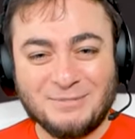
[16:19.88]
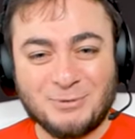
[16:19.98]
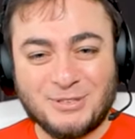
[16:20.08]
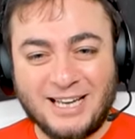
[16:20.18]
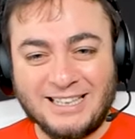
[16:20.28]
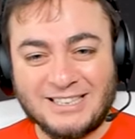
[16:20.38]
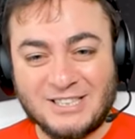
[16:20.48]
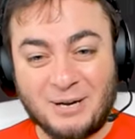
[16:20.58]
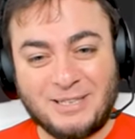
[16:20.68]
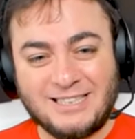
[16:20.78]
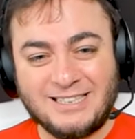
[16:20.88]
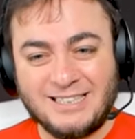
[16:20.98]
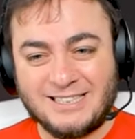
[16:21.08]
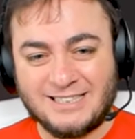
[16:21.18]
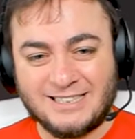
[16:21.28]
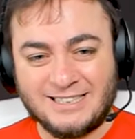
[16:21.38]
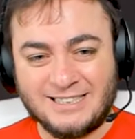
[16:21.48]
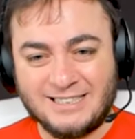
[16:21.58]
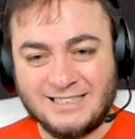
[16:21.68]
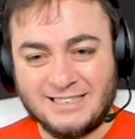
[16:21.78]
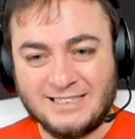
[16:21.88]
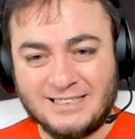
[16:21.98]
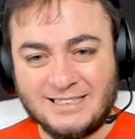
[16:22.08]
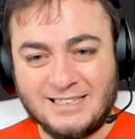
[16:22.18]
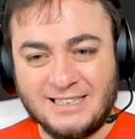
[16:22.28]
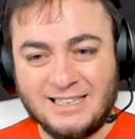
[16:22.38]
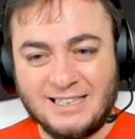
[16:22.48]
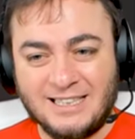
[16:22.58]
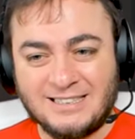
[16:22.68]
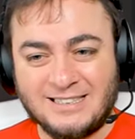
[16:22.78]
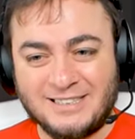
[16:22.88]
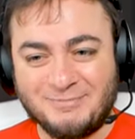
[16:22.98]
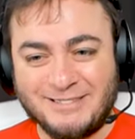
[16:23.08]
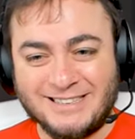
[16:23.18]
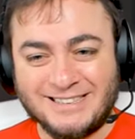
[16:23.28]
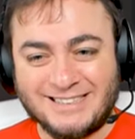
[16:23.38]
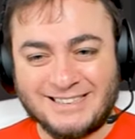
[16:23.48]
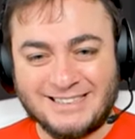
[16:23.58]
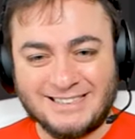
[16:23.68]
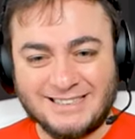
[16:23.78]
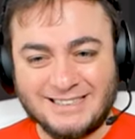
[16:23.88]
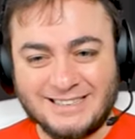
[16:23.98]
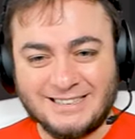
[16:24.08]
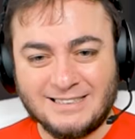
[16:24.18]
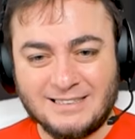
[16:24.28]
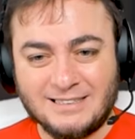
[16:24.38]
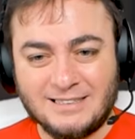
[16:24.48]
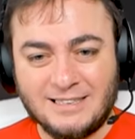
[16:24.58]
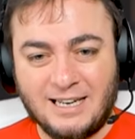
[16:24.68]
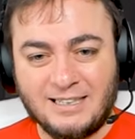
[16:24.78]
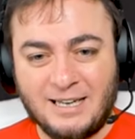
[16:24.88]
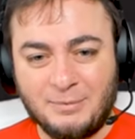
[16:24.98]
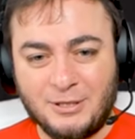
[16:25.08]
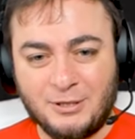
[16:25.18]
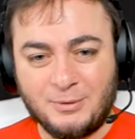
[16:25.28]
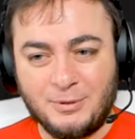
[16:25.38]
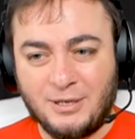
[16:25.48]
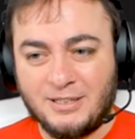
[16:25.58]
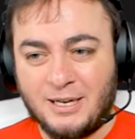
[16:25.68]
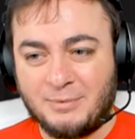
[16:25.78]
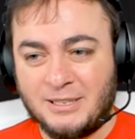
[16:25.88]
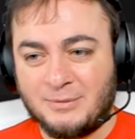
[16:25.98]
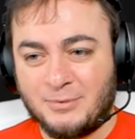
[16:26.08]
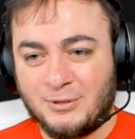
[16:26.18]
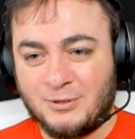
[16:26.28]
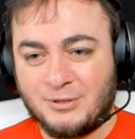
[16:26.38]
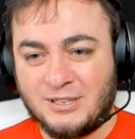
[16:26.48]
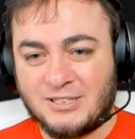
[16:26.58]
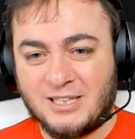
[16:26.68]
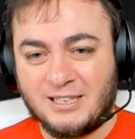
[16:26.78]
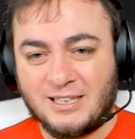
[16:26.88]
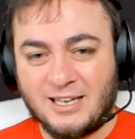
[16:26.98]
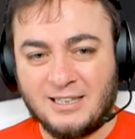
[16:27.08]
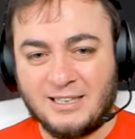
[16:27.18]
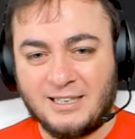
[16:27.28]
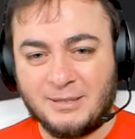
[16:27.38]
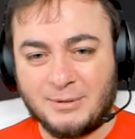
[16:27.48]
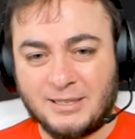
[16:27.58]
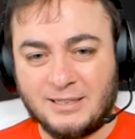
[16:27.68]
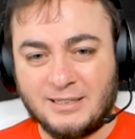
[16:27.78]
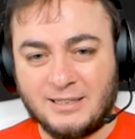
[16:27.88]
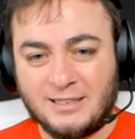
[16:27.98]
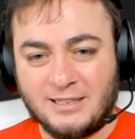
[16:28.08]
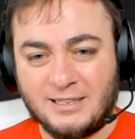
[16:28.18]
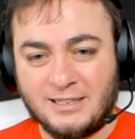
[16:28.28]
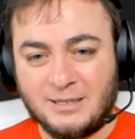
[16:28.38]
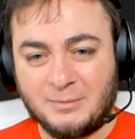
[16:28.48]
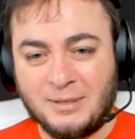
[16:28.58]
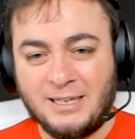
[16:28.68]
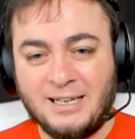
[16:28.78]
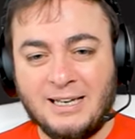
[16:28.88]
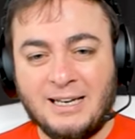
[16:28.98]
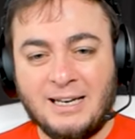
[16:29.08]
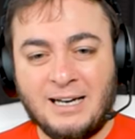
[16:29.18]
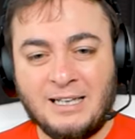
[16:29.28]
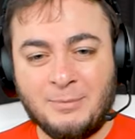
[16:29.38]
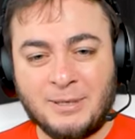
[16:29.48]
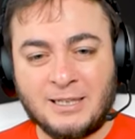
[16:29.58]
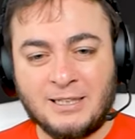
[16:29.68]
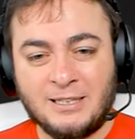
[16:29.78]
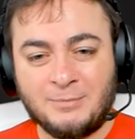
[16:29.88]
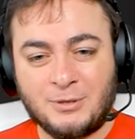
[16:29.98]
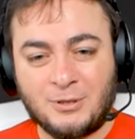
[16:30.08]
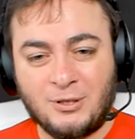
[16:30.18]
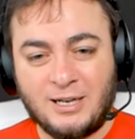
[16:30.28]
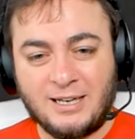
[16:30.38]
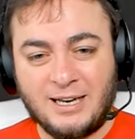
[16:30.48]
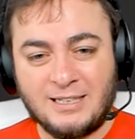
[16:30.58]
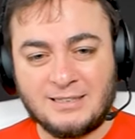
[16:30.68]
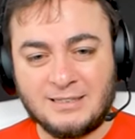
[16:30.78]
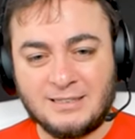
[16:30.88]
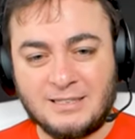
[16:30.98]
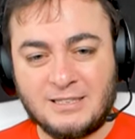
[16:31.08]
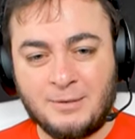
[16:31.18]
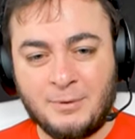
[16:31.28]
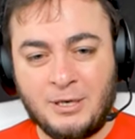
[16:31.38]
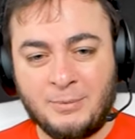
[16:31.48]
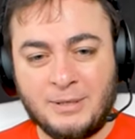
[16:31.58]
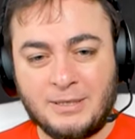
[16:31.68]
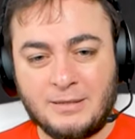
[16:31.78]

Buradan cam kesin geçirir. Hazır mıyız? Adam giriyor mu? Adam girmiyor. O da dışarıda kaldı. Hadi bakalım. Hadi bakalım. Kolay gelsin. İşte böyle bir...